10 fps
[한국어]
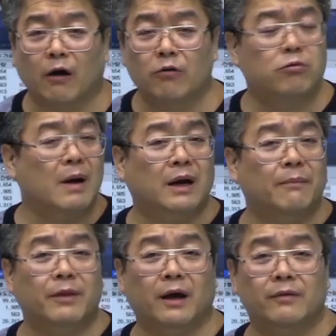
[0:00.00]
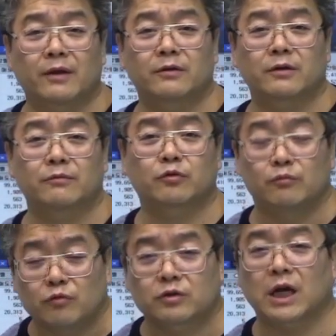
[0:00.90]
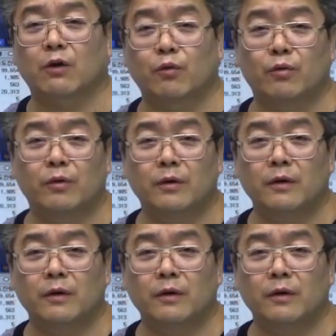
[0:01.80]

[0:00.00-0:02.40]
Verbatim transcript: 아우 막 감당 안 돼요. 지금 숨도 차고.